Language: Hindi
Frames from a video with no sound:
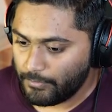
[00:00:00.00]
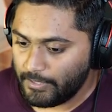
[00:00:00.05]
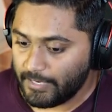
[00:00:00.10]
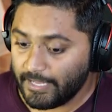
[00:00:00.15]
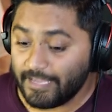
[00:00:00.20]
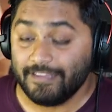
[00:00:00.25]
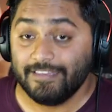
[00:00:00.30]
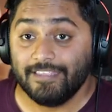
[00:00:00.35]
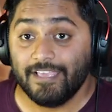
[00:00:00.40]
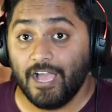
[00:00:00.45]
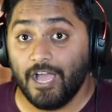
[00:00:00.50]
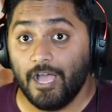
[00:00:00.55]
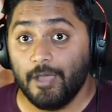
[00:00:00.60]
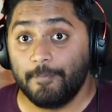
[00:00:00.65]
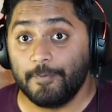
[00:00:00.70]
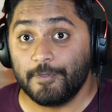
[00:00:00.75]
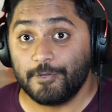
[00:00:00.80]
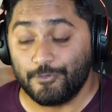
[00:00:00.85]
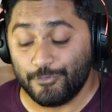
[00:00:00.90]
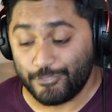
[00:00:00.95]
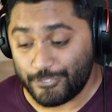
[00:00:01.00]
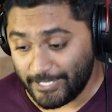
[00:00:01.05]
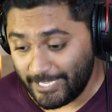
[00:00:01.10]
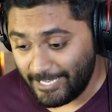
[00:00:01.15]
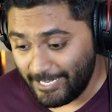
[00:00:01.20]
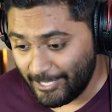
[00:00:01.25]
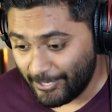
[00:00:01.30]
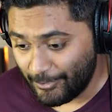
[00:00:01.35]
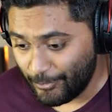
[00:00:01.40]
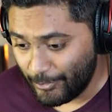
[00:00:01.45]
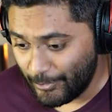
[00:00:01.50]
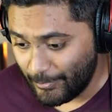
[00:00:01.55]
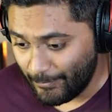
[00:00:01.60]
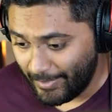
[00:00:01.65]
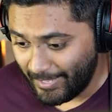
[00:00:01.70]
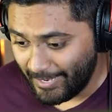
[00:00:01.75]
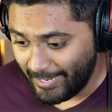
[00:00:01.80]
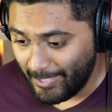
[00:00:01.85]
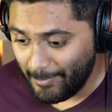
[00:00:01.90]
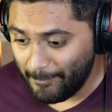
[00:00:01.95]
लेकिन यहां पर कुछ अलग होने
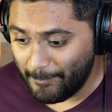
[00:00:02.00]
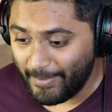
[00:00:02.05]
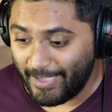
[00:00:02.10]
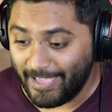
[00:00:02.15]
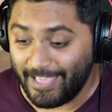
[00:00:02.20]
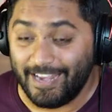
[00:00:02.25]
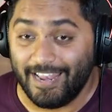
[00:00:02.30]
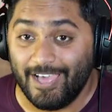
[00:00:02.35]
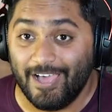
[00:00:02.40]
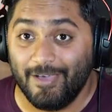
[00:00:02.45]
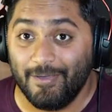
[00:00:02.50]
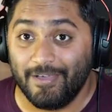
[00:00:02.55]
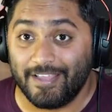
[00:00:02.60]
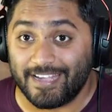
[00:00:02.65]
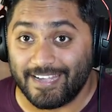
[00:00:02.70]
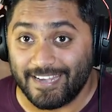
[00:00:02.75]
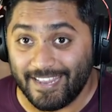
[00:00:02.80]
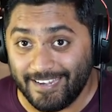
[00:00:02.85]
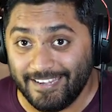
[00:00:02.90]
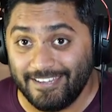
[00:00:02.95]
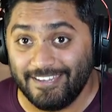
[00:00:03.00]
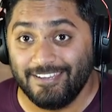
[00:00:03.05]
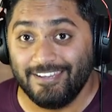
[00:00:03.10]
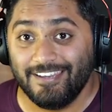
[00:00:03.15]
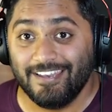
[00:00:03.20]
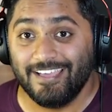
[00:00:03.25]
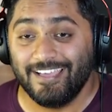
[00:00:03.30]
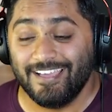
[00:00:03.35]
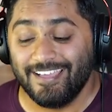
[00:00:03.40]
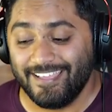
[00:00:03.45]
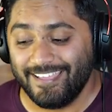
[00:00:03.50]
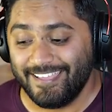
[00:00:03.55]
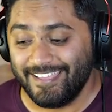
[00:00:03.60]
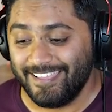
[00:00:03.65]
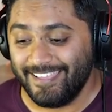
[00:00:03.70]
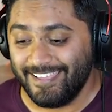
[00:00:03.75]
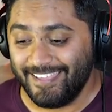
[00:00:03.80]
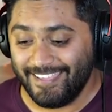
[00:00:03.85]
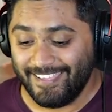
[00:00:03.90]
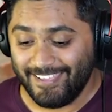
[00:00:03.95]
वाला है पहला रन
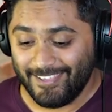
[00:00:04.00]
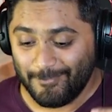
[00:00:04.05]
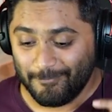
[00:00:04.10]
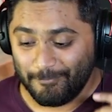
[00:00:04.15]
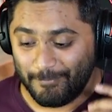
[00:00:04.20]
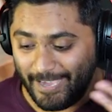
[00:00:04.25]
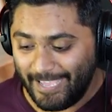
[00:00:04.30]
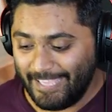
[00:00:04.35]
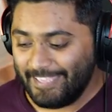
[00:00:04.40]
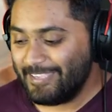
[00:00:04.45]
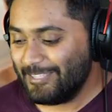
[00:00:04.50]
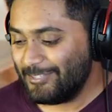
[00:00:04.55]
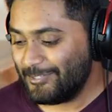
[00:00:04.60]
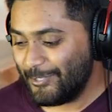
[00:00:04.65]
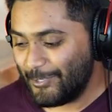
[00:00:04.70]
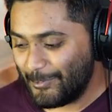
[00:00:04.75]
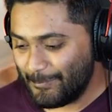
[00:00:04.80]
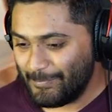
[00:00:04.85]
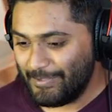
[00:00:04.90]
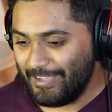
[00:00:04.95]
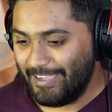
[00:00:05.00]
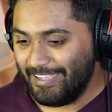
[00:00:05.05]
बाई के तौर पे